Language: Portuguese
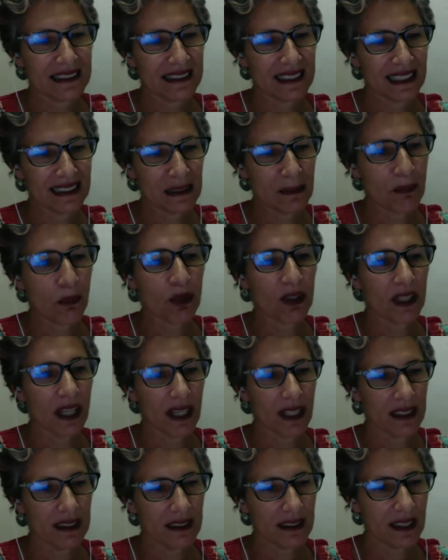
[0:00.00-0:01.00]
dessa
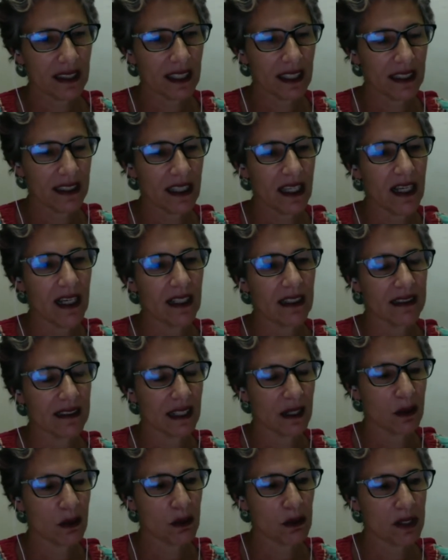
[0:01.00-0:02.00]
potência, né, que é a
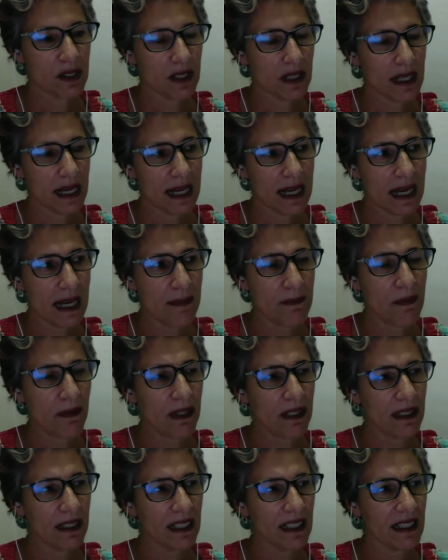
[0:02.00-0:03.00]
da Rússia na
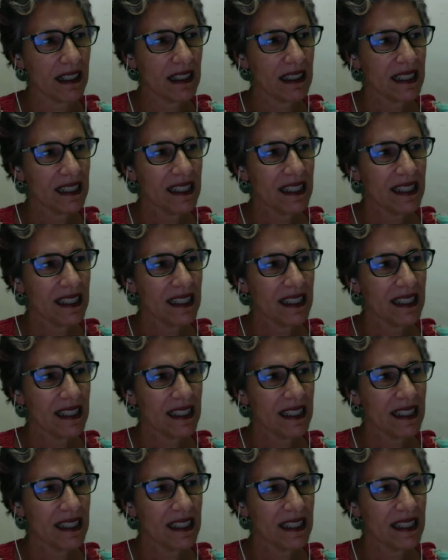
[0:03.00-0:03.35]
época, né,